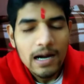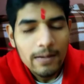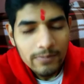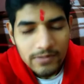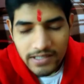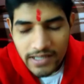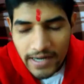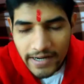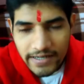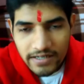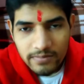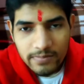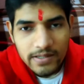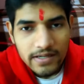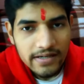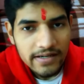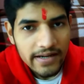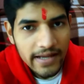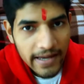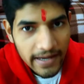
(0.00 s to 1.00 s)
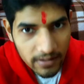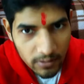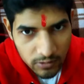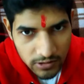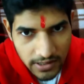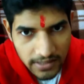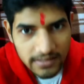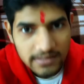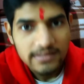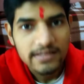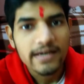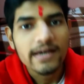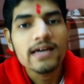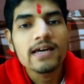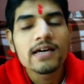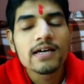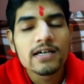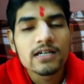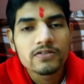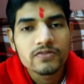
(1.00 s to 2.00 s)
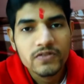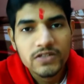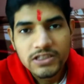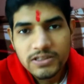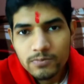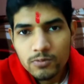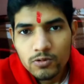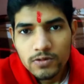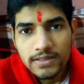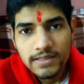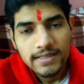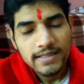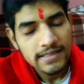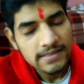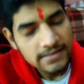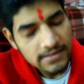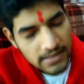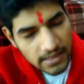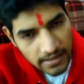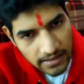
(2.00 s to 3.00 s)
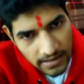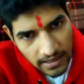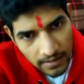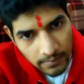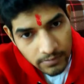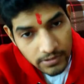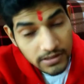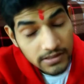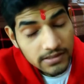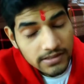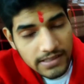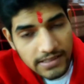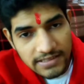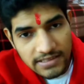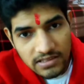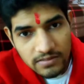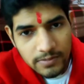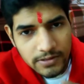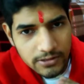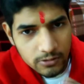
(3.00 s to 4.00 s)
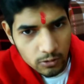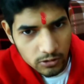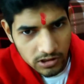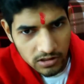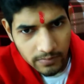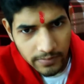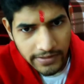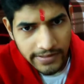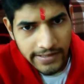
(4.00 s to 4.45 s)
है आपकी आईडी भी अगर हैक हो जाती है फेसबुक की इंस्टाग्राम की किसी भी सोशल